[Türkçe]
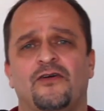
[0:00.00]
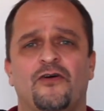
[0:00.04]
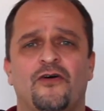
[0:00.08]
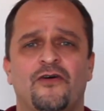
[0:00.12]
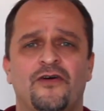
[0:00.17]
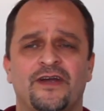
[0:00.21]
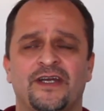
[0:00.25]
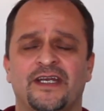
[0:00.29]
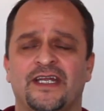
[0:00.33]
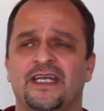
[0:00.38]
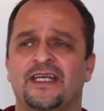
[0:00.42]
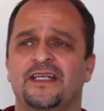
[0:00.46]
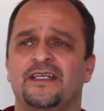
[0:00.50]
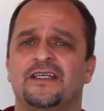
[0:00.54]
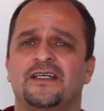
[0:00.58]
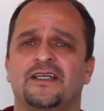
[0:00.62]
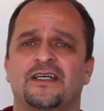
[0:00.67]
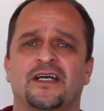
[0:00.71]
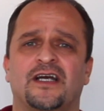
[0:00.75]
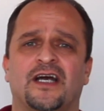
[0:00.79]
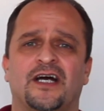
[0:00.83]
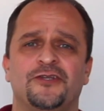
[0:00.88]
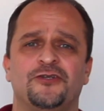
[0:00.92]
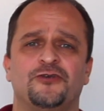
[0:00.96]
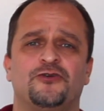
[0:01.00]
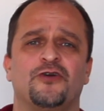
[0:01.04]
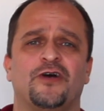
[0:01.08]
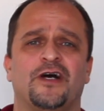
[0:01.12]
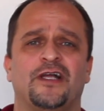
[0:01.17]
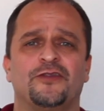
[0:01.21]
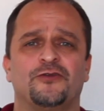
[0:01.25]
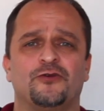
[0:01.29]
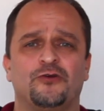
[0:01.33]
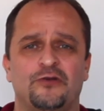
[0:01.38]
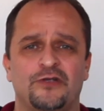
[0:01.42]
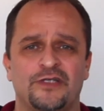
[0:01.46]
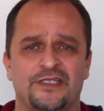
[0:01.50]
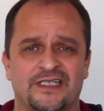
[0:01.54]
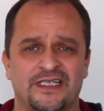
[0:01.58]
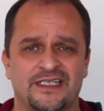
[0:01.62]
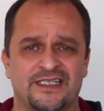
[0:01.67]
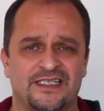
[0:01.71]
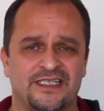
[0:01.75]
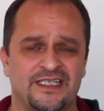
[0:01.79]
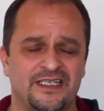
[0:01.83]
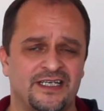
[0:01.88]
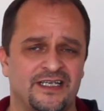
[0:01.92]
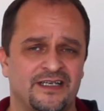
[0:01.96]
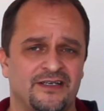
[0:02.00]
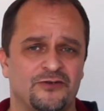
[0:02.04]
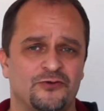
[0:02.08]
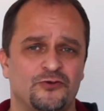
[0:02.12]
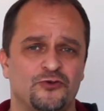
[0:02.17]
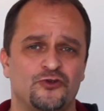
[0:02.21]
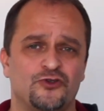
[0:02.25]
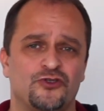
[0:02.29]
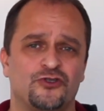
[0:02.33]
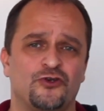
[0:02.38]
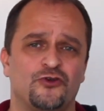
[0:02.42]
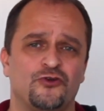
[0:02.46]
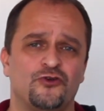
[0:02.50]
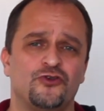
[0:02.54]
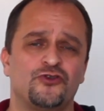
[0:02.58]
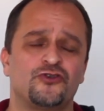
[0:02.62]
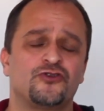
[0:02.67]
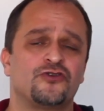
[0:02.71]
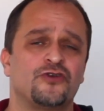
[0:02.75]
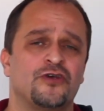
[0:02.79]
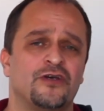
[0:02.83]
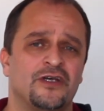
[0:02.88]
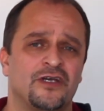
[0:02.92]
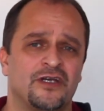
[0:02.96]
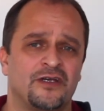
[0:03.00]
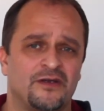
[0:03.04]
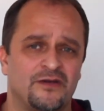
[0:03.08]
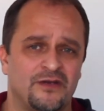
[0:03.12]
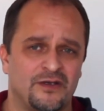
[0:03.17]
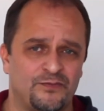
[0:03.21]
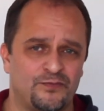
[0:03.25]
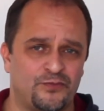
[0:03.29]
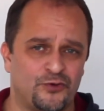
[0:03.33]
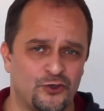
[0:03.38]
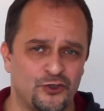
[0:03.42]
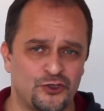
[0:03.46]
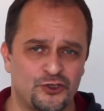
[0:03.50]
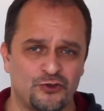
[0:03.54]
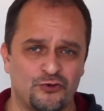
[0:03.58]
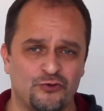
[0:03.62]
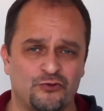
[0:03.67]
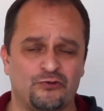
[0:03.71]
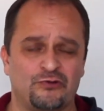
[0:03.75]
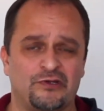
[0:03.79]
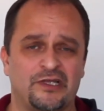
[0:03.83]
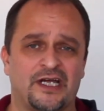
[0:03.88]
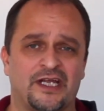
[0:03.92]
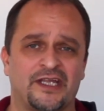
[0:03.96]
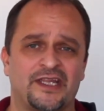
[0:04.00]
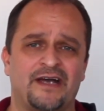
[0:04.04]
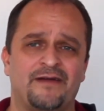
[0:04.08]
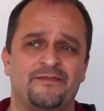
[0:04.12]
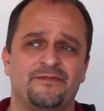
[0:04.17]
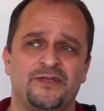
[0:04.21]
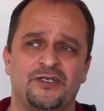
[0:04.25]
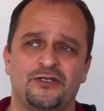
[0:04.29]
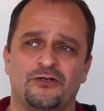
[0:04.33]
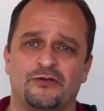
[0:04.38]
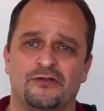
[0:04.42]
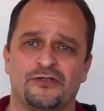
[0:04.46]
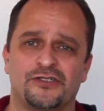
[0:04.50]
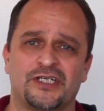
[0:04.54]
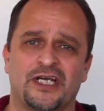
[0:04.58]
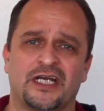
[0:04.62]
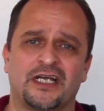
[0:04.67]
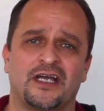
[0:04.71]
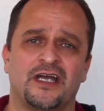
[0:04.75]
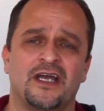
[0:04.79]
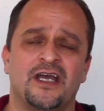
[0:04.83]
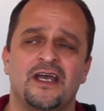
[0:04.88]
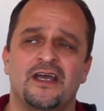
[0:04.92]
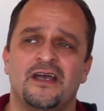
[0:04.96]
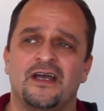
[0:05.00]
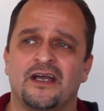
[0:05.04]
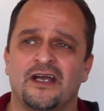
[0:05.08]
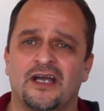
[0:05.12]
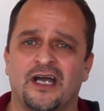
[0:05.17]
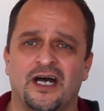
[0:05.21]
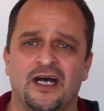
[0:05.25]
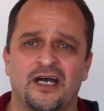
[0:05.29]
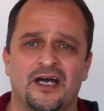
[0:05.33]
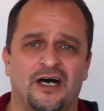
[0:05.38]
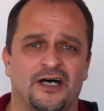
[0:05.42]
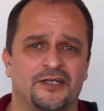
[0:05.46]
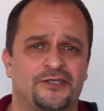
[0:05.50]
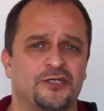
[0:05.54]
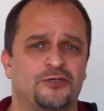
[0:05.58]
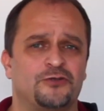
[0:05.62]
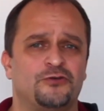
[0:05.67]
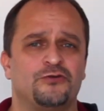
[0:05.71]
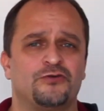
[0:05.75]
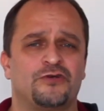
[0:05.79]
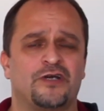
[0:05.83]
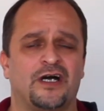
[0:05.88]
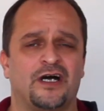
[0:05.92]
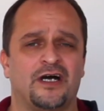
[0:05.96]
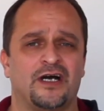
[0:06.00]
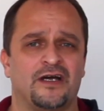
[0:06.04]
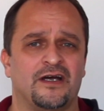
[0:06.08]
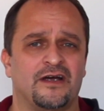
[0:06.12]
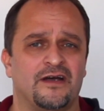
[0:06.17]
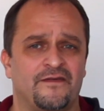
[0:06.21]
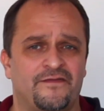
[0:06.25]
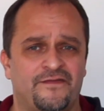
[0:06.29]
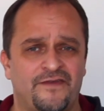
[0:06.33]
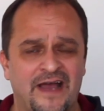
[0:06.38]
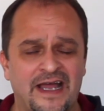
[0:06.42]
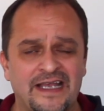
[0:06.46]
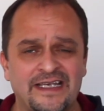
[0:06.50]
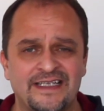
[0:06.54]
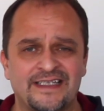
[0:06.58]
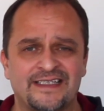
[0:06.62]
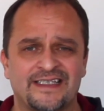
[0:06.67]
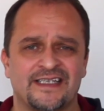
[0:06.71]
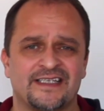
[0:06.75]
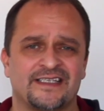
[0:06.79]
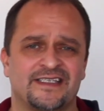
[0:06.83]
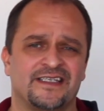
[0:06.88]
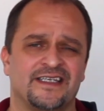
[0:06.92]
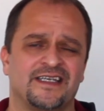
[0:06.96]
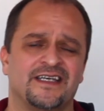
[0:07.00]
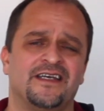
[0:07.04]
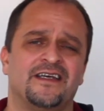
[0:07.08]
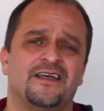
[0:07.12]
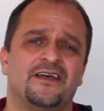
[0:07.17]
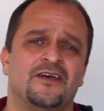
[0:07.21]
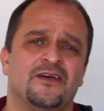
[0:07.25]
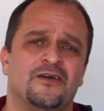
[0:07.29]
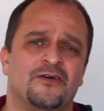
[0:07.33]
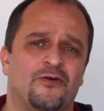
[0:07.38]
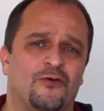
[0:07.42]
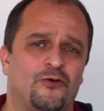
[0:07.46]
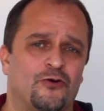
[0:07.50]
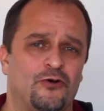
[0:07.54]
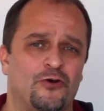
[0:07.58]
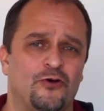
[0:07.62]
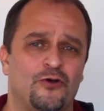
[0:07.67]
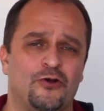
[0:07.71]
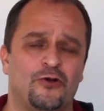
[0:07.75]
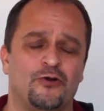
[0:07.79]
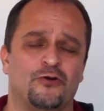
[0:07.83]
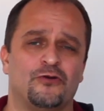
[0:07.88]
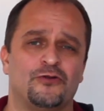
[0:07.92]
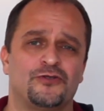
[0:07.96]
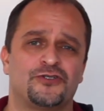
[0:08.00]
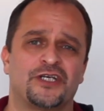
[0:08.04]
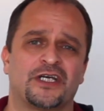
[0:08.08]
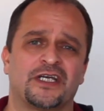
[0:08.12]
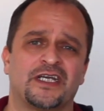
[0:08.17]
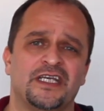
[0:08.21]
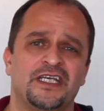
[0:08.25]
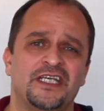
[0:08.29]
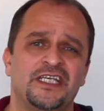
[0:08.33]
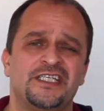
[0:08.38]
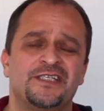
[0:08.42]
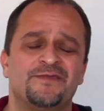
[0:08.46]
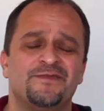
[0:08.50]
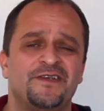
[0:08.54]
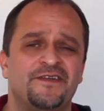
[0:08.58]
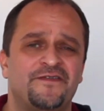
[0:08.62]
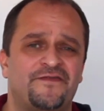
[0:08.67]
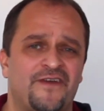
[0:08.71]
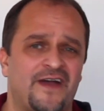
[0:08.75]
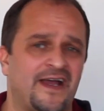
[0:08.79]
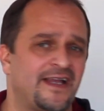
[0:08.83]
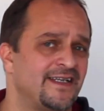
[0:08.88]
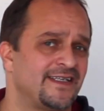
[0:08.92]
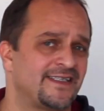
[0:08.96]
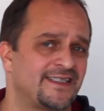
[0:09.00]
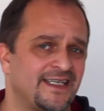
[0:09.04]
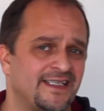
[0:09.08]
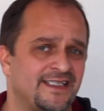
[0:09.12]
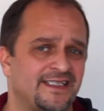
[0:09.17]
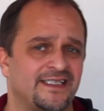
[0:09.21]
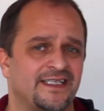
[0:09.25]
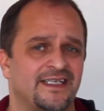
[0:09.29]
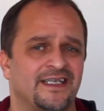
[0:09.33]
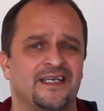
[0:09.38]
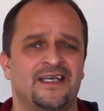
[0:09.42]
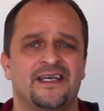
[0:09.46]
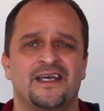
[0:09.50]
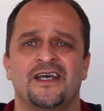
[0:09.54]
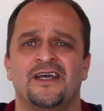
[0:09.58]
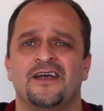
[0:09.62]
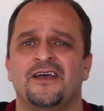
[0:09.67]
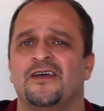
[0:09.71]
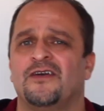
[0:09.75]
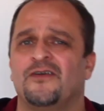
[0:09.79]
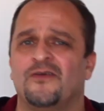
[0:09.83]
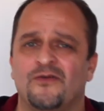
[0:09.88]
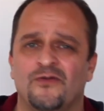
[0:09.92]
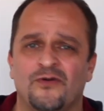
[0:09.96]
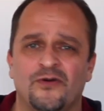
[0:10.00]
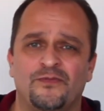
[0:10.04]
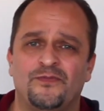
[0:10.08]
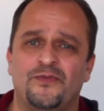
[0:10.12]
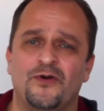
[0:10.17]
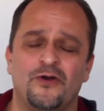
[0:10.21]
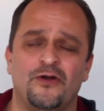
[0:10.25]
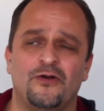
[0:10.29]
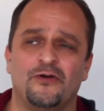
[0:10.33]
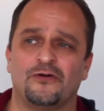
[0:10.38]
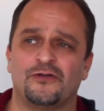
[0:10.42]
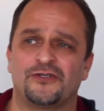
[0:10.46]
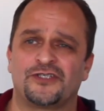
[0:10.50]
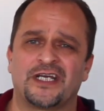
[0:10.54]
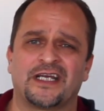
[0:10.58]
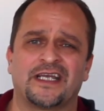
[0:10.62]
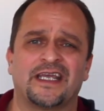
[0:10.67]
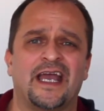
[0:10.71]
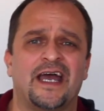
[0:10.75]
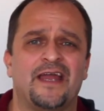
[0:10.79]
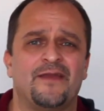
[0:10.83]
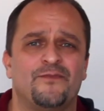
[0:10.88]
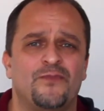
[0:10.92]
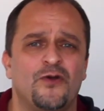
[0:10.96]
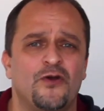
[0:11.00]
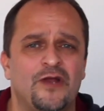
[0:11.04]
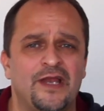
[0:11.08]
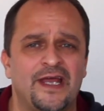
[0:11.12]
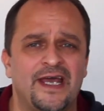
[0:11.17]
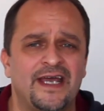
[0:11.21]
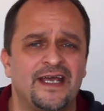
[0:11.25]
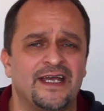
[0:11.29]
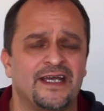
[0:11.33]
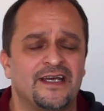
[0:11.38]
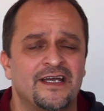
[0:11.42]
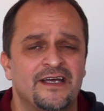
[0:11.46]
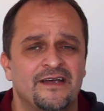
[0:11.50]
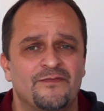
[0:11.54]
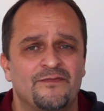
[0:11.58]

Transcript: örneğin Kadıköy Anadolu Lisesi %100 proje okullardan biri olacak. Atatürk e, Fen Lisesi o öyle olacak. İzmir Fen Lisesi e, böyle olacak. Yani böyle